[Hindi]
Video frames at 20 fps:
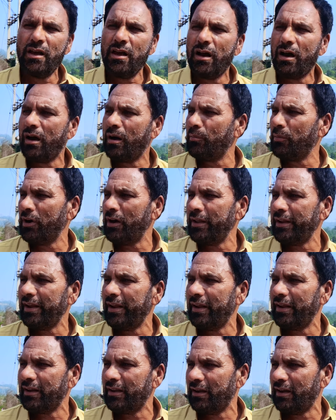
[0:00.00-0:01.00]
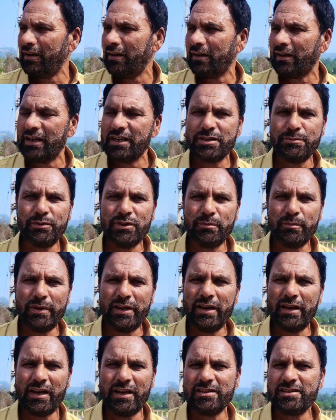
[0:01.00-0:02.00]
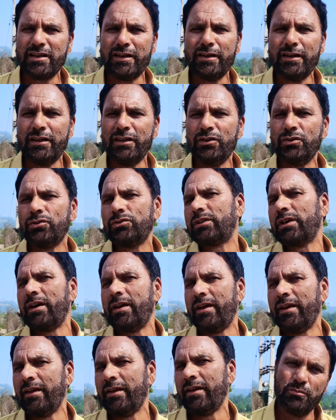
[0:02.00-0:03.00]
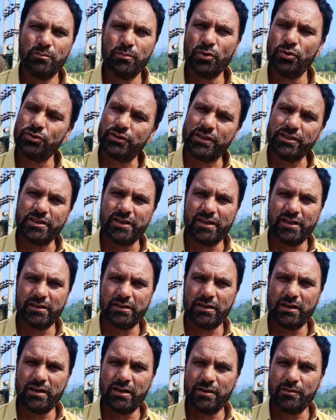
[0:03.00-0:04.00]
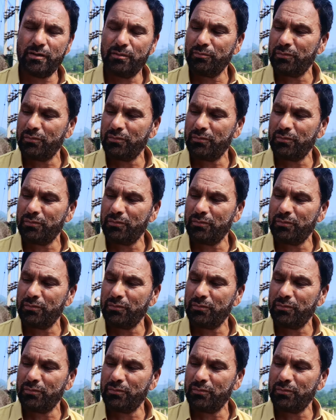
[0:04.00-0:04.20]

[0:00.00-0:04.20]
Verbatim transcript: हमारे यहाँ कश्मीर में ऐसा नहीं होता है बहुत अच्छा रहता है हम हाँ।